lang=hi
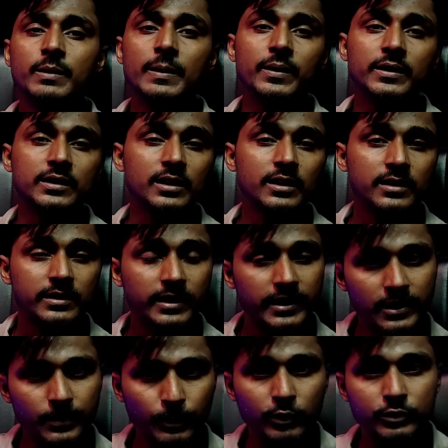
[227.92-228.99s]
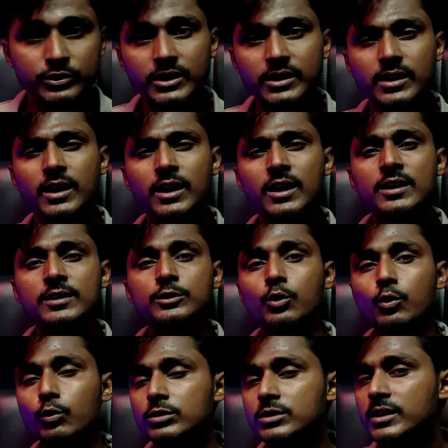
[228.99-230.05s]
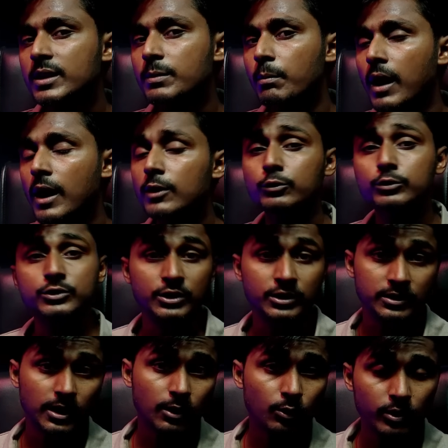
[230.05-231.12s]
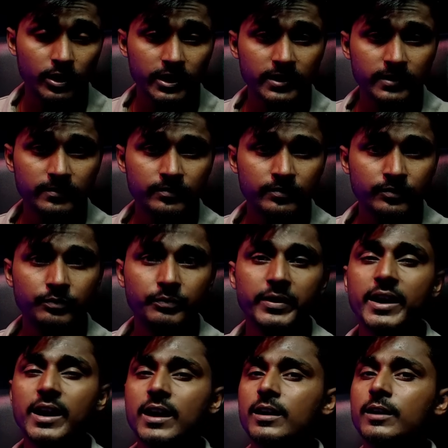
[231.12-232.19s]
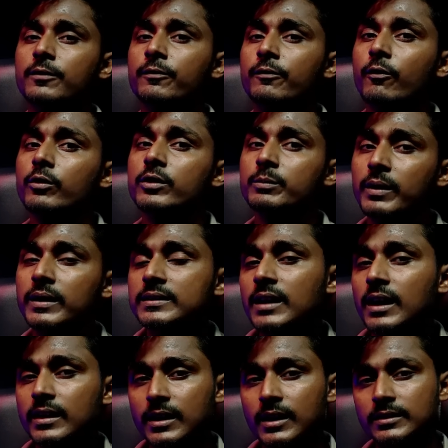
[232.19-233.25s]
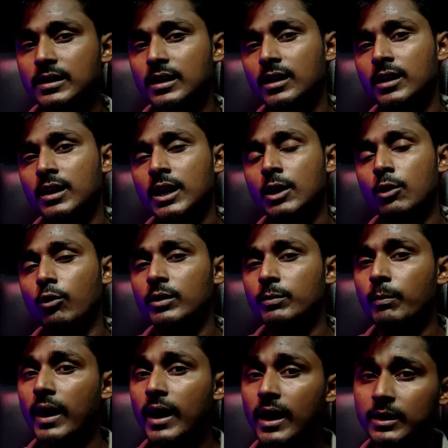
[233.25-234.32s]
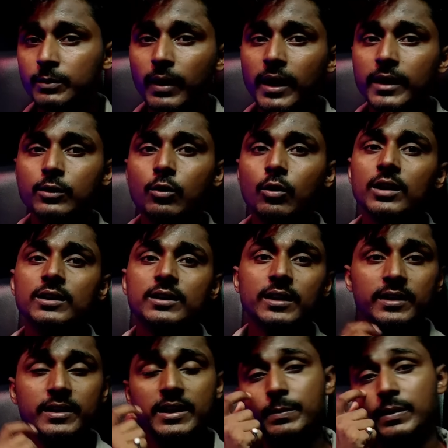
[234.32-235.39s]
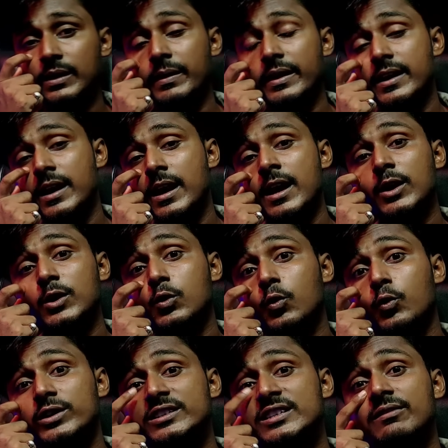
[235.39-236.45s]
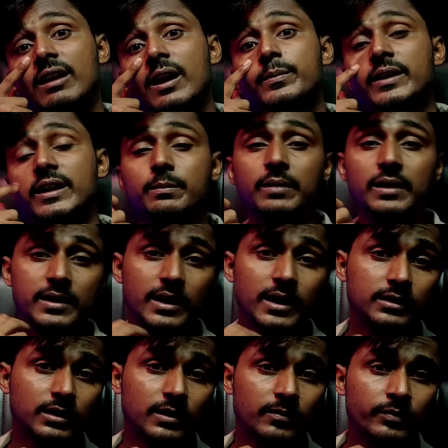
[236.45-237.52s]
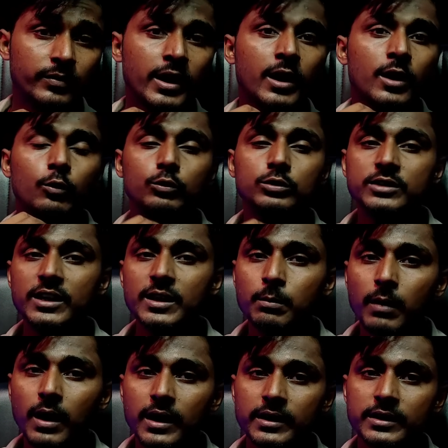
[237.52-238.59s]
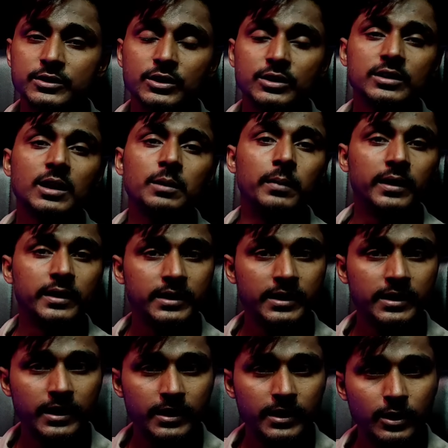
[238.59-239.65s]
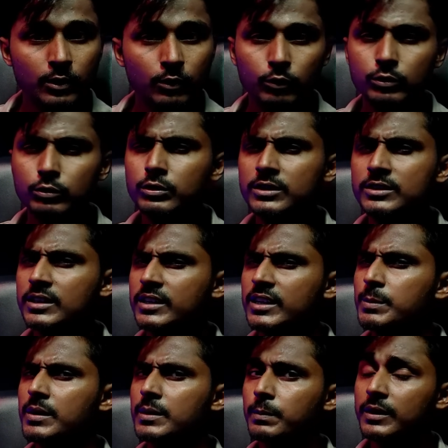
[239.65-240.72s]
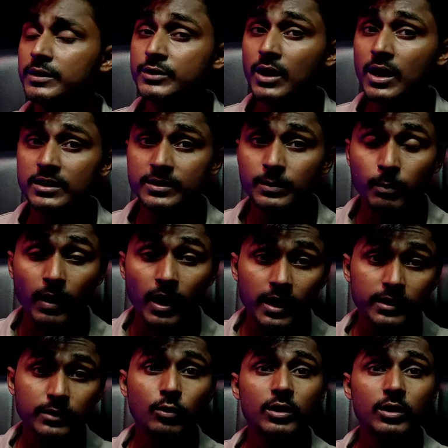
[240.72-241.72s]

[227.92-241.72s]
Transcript: समय पर घर नहीं पहुंची तो उसकी माँ को चिंता हो गई नेहा का फोन बंद आ रहा था और बार बार कॉल करने पर भी कोई जवाब नहीं मिल रहा था उसकी माँ की चिंता बढ़ती गई उन्होंने तकरीबन पचास बार